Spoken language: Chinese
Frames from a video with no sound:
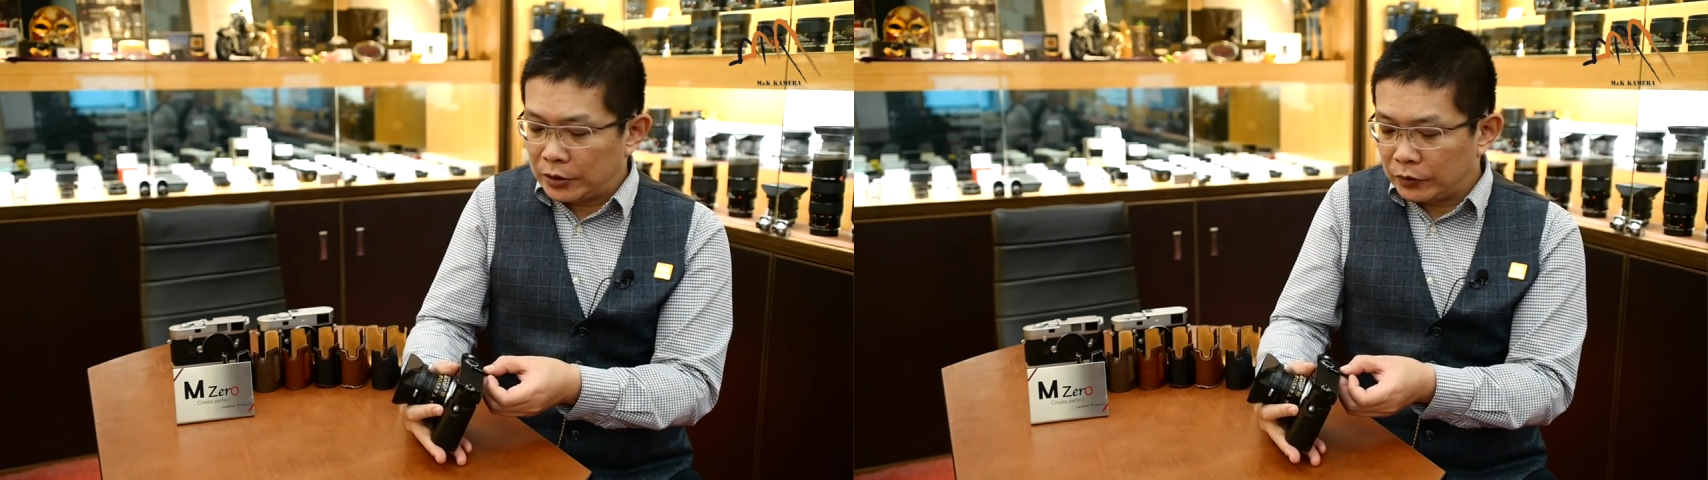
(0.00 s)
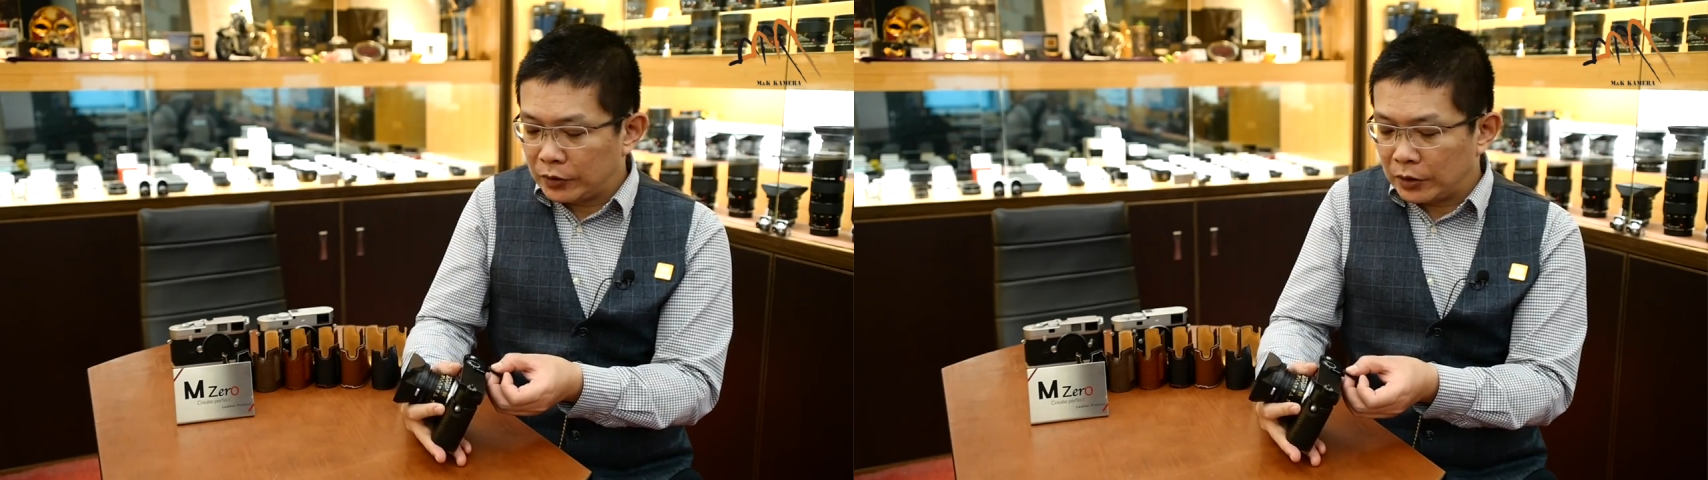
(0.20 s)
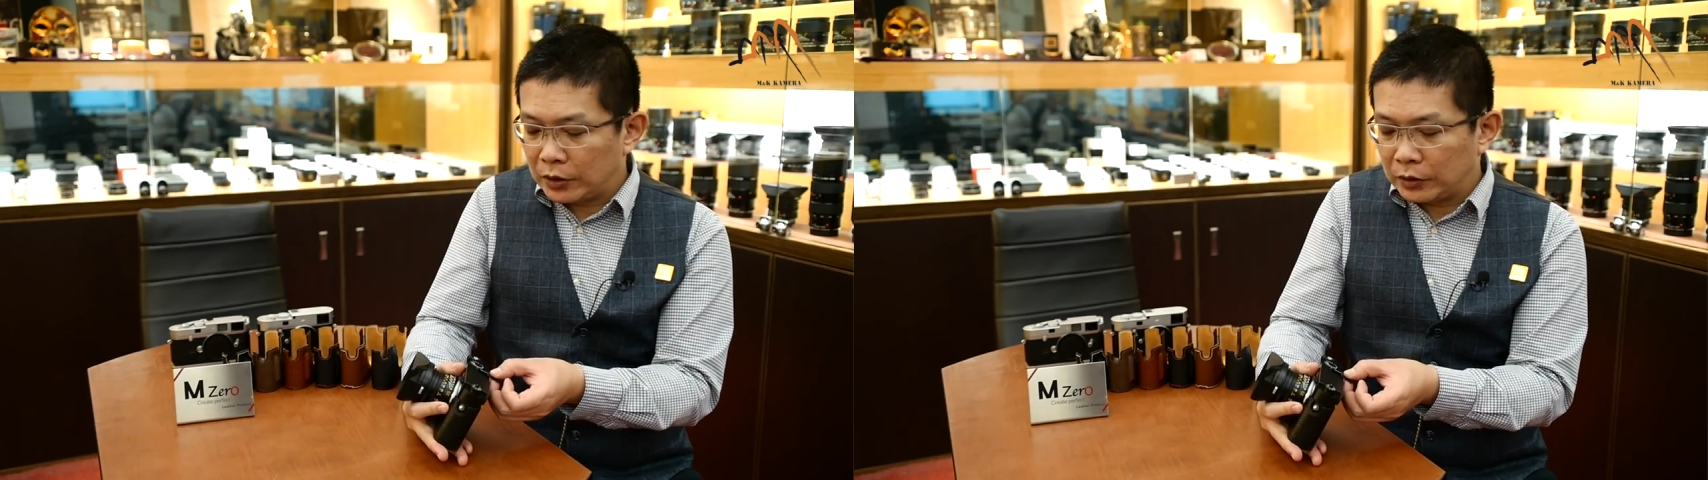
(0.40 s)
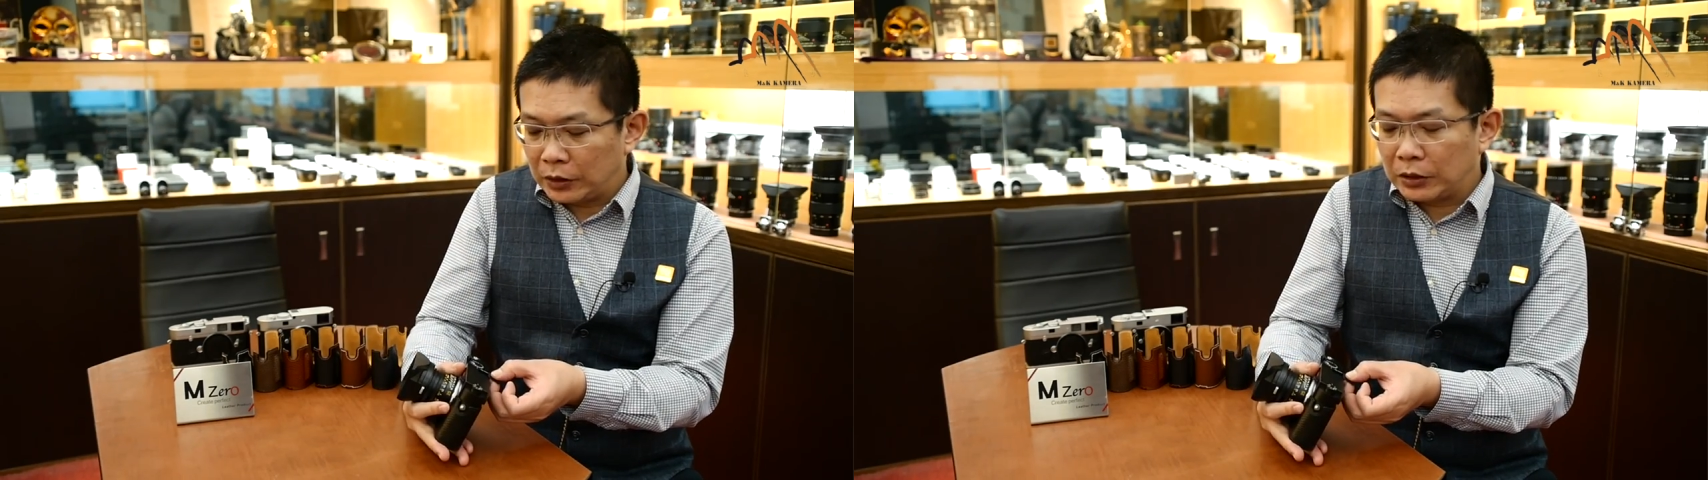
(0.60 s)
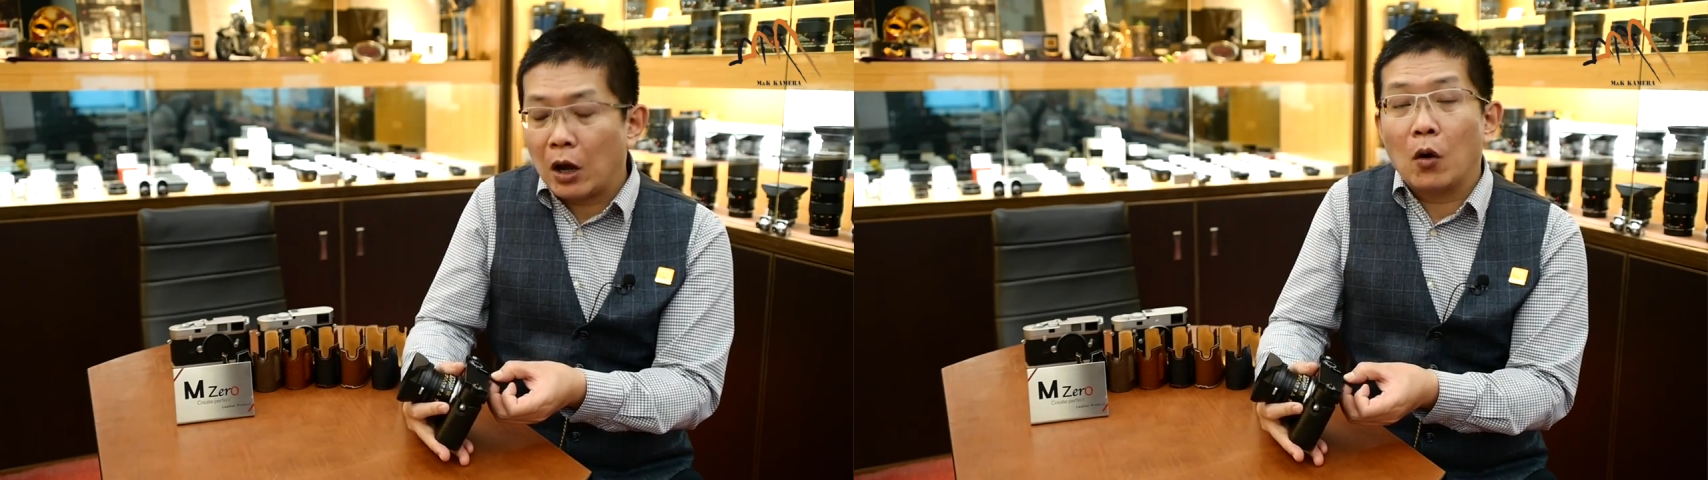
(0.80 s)
就是
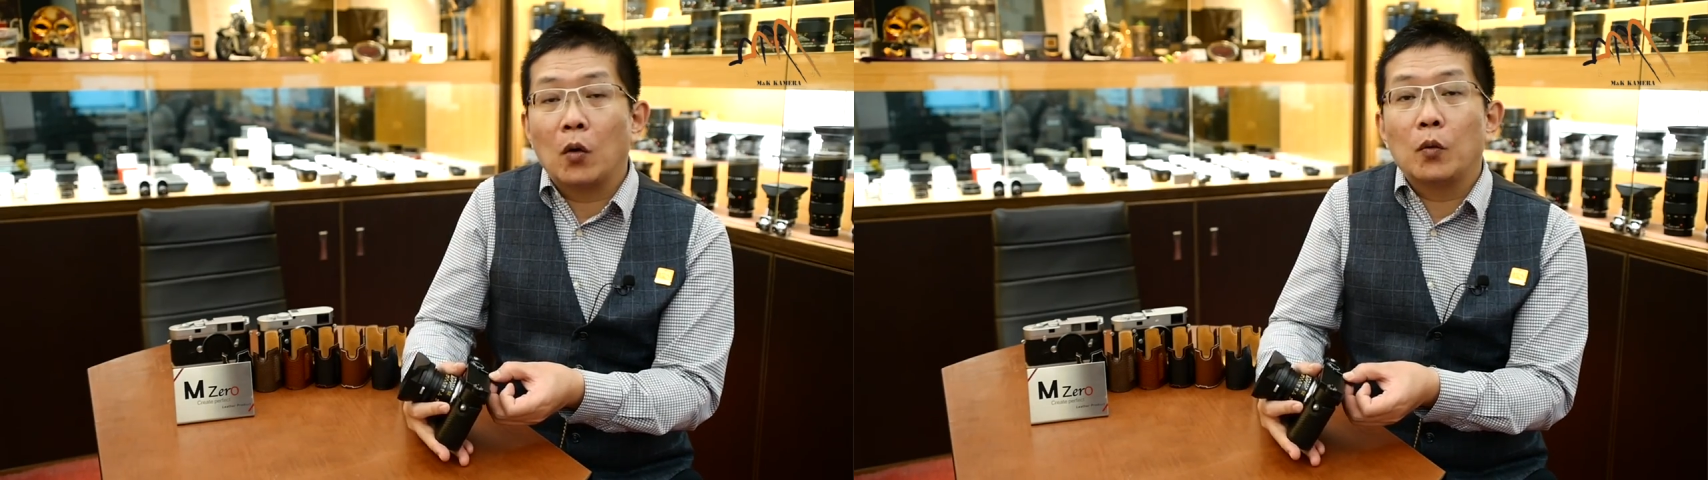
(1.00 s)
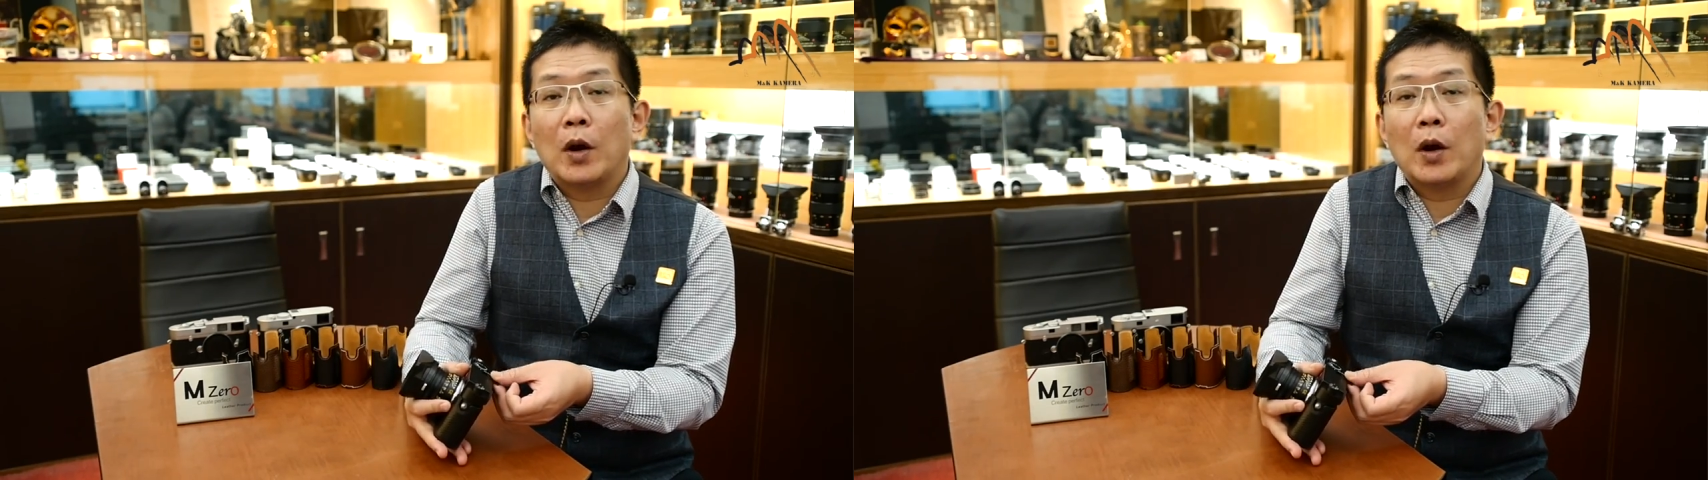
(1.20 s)
你到